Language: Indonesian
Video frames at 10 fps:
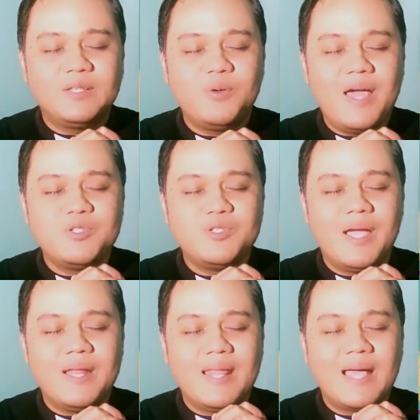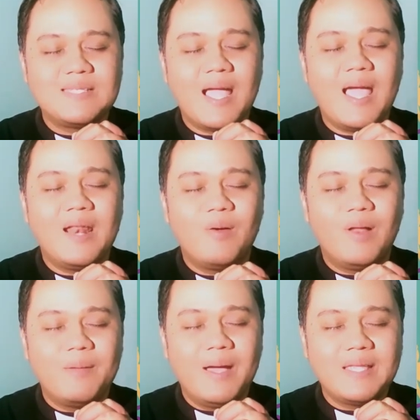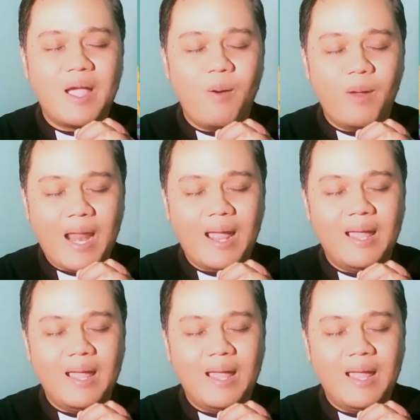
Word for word: Tuhan juga dirasakan oleh banyak orang.